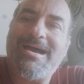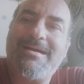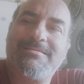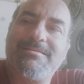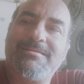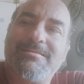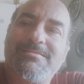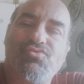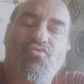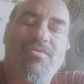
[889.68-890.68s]
a,
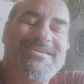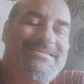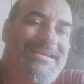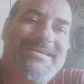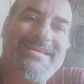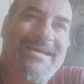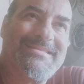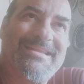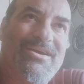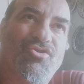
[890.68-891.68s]
eh, su questa linea
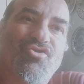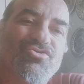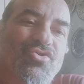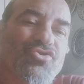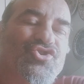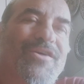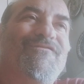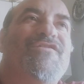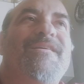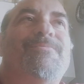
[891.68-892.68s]
andate incontro cioè
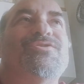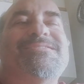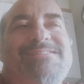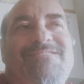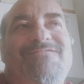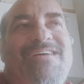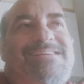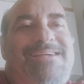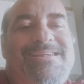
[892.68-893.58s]
voi vi potete salvare